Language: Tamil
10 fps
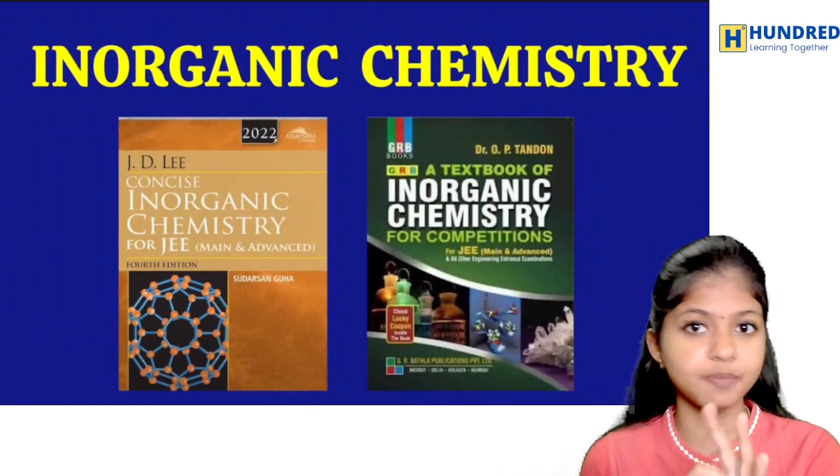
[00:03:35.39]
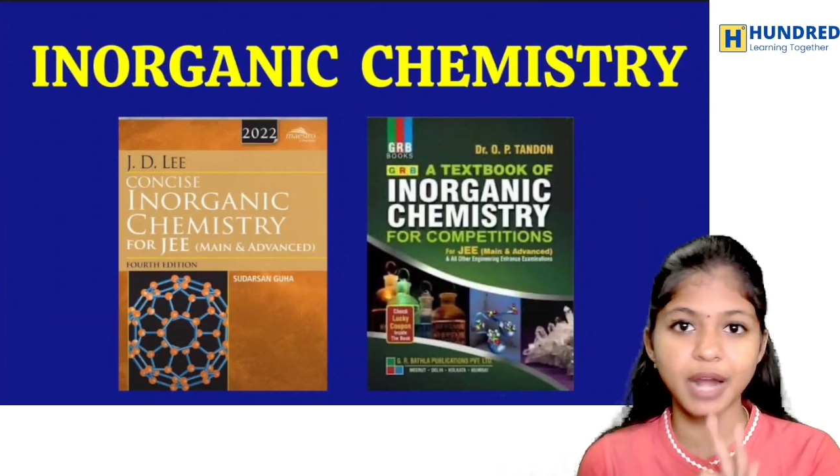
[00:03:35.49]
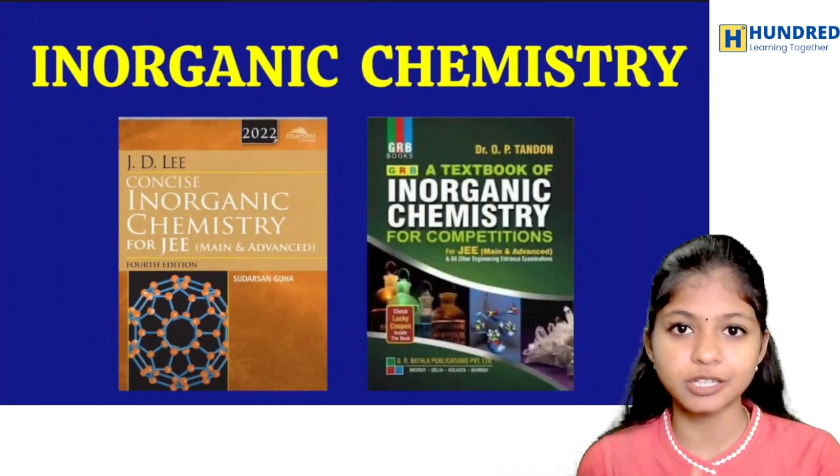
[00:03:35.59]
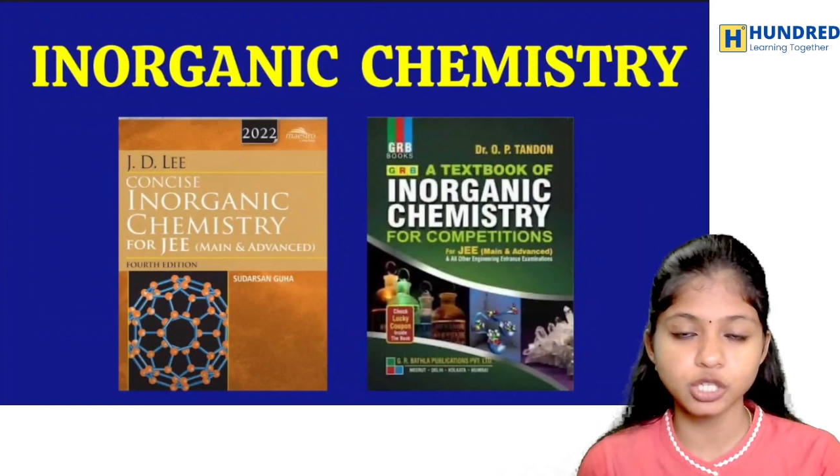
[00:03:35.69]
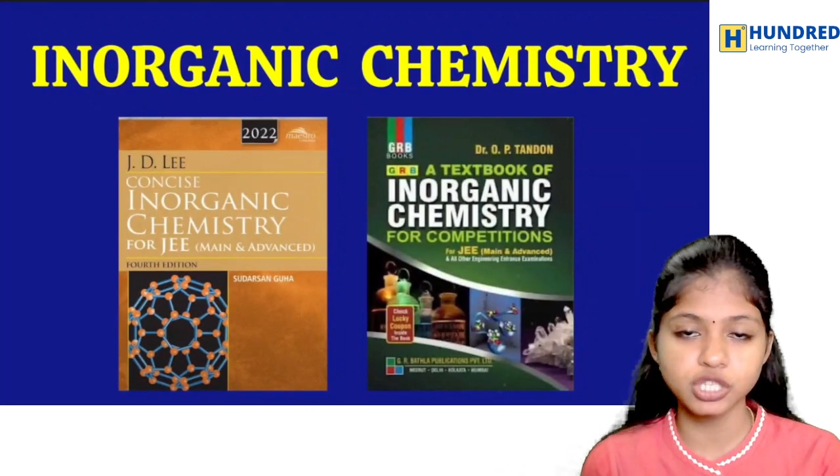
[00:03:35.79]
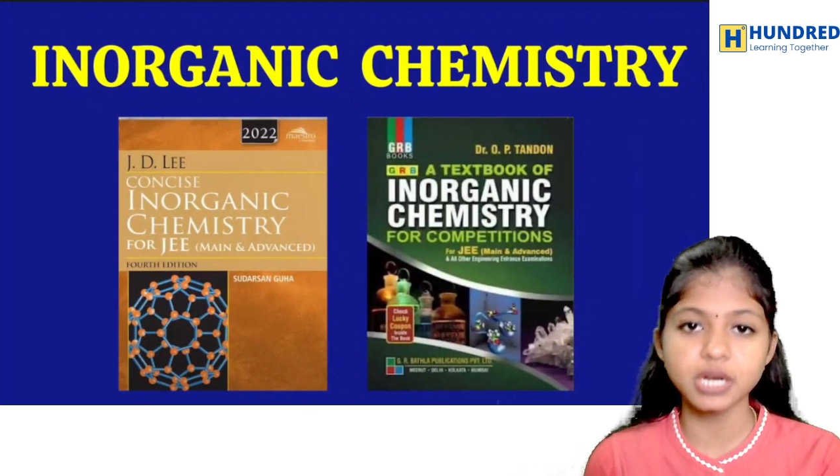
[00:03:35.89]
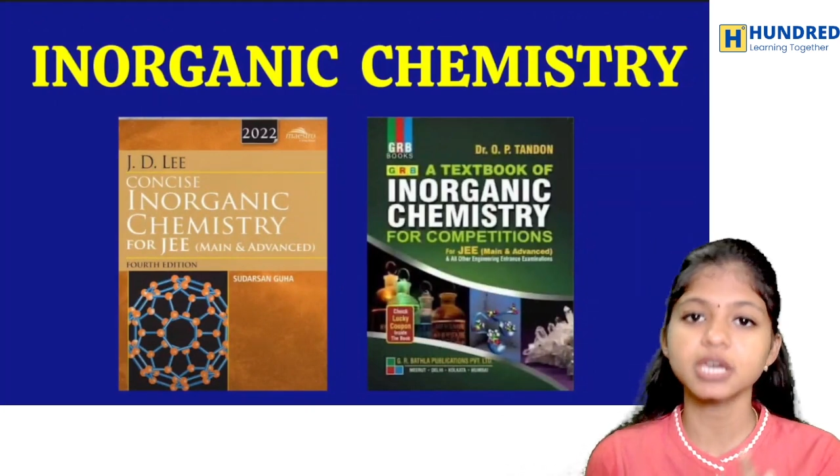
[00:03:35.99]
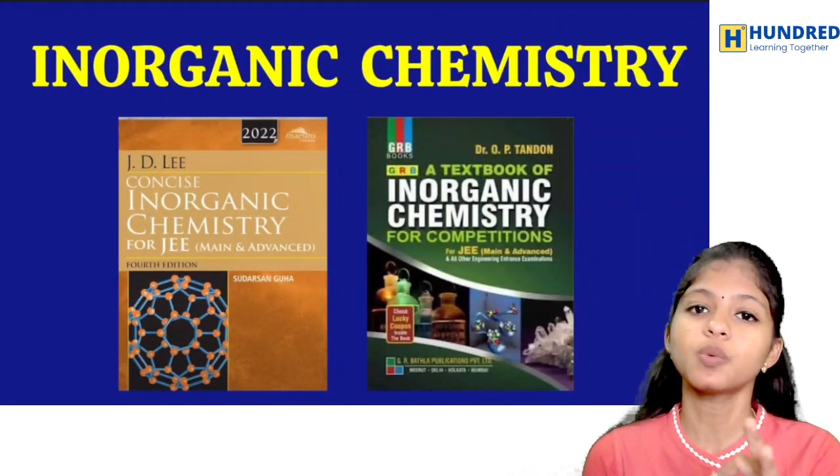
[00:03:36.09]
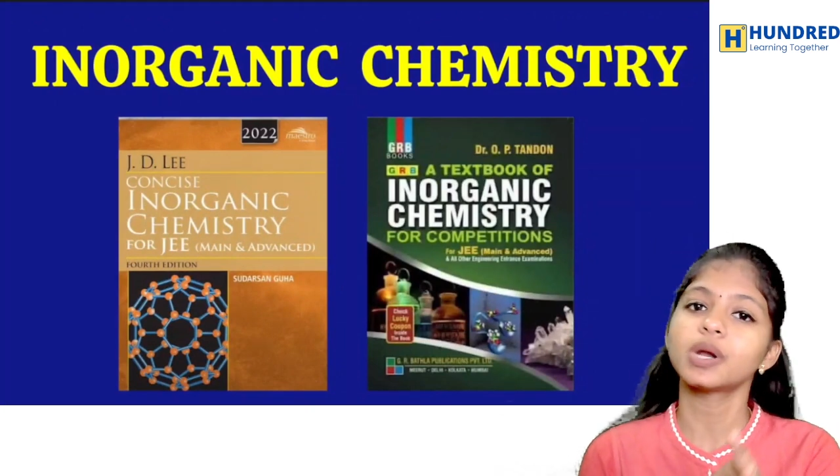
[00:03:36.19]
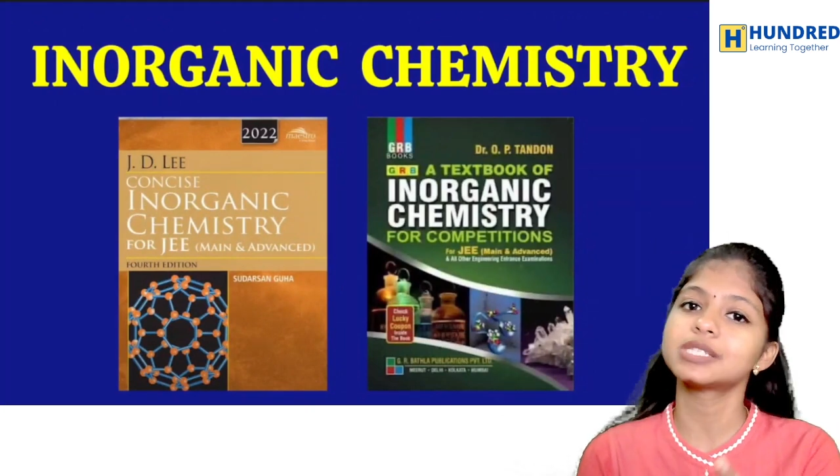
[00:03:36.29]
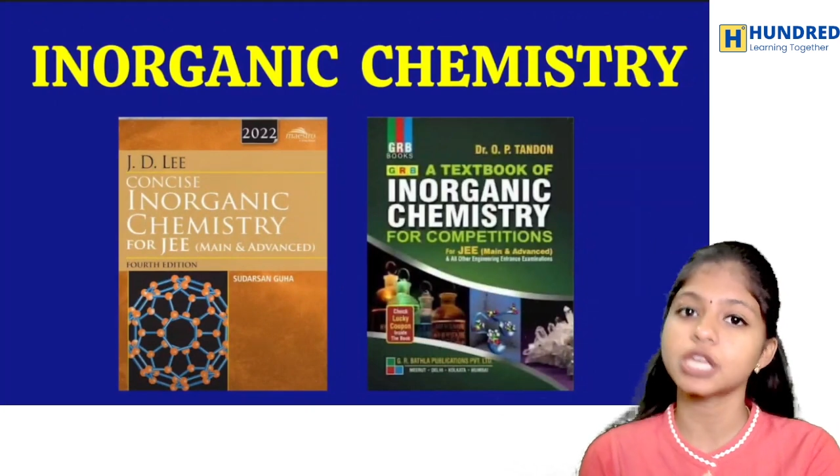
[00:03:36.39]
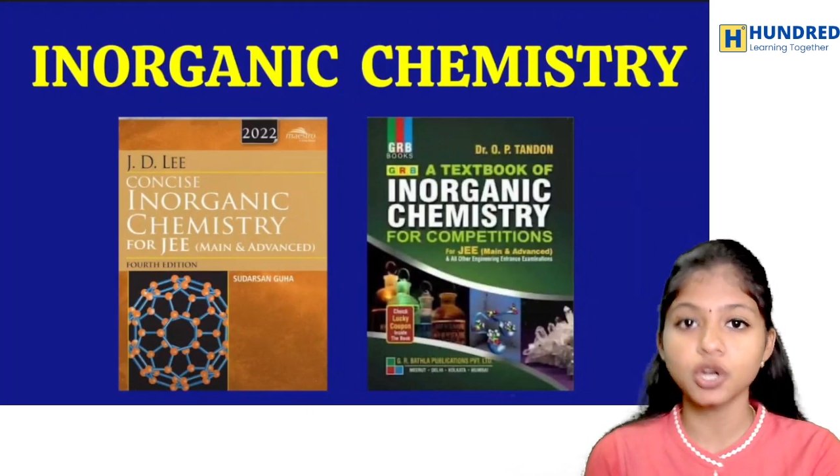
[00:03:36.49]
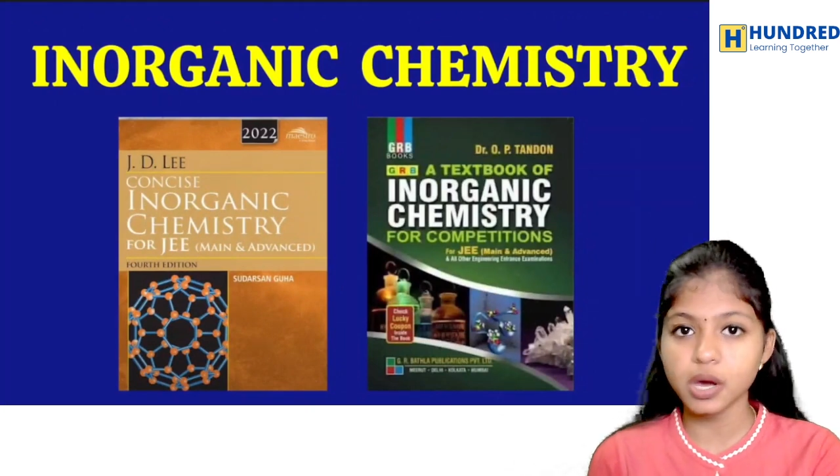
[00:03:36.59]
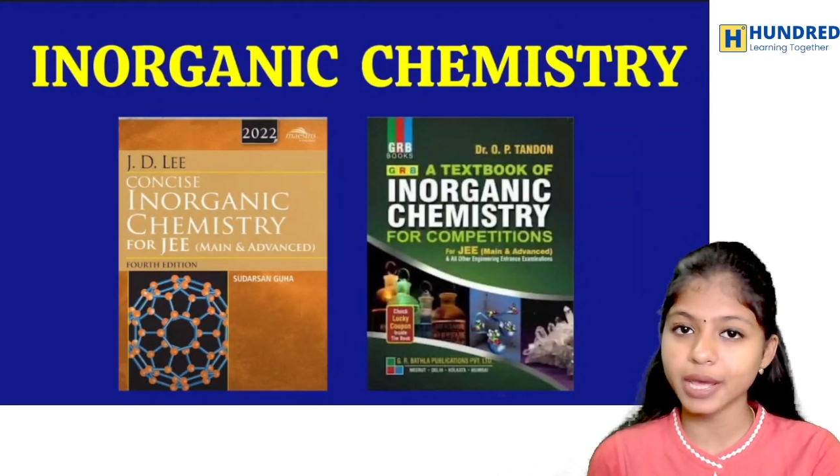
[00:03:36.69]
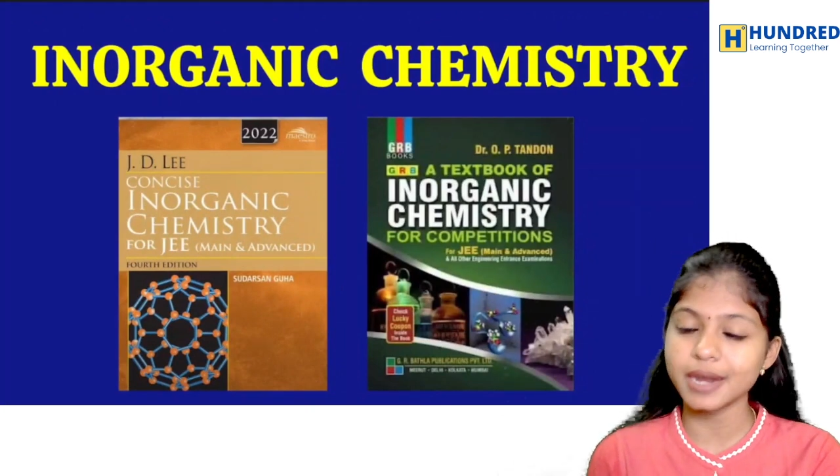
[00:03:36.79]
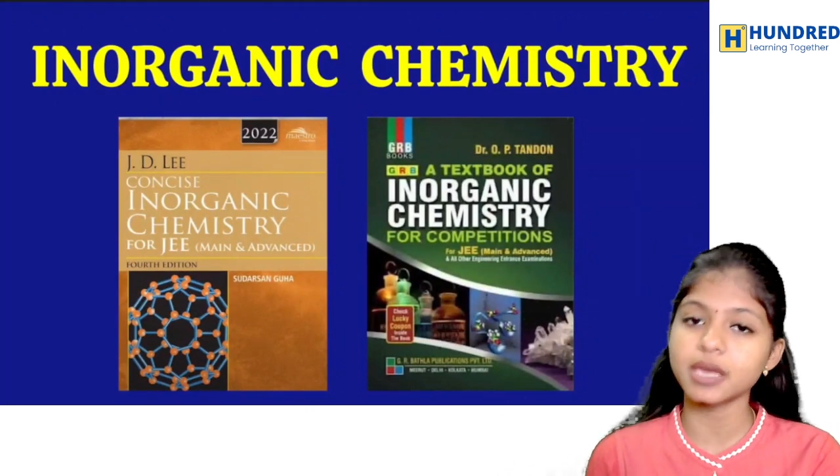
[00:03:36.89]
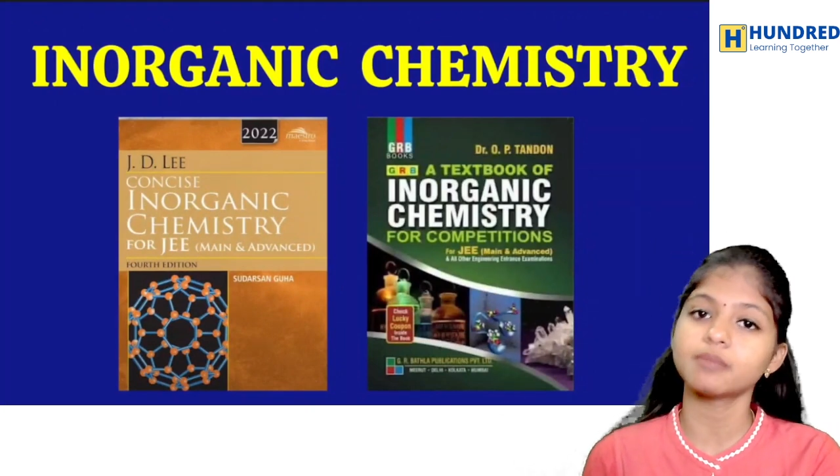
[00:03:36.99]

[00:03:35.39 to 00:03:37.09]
பிரான்ச்சஸ் இருக்குது ஒன் இஸ் இன்ஆர்கானிக்